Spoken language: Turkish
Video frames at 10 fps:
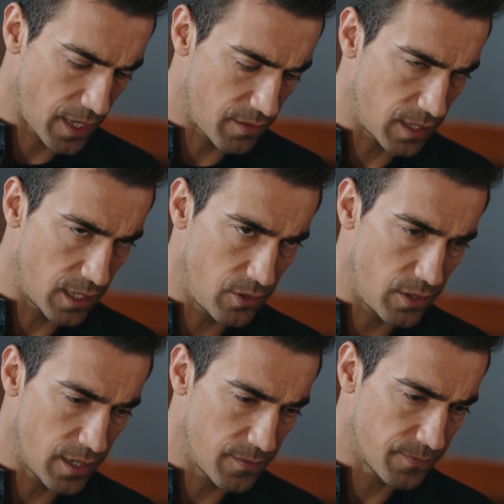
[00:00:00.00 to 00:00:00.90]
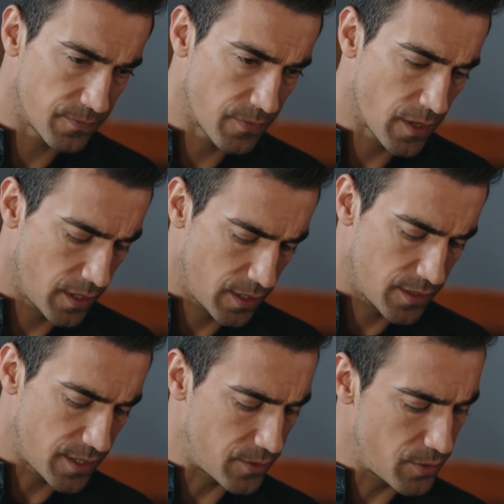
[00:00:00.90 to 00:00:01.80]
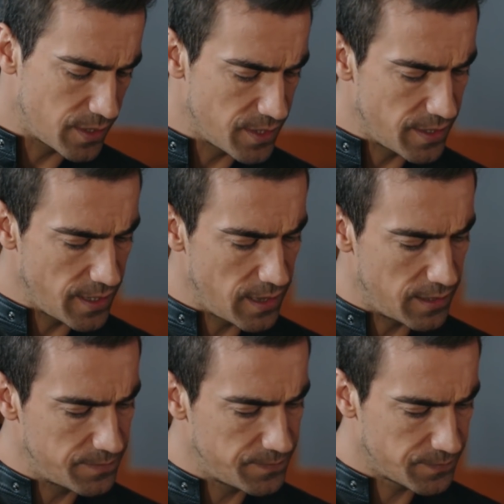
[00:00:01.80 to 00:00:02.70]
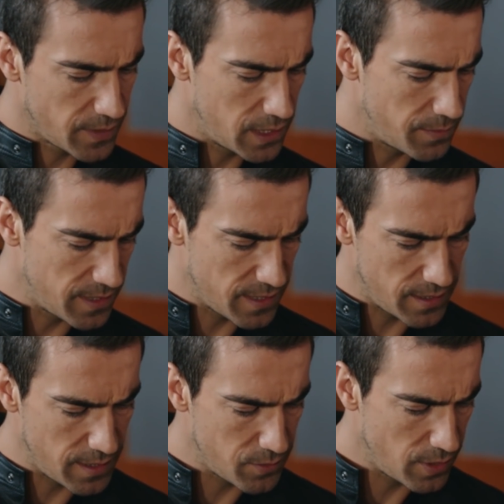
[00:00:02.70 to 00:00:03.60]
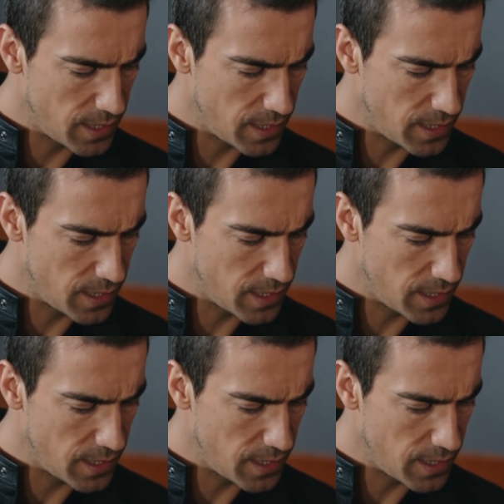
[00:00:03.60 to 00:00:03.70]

Eyvallah Hülya. Sen şu reçeteyi al da gidip eczaneden şu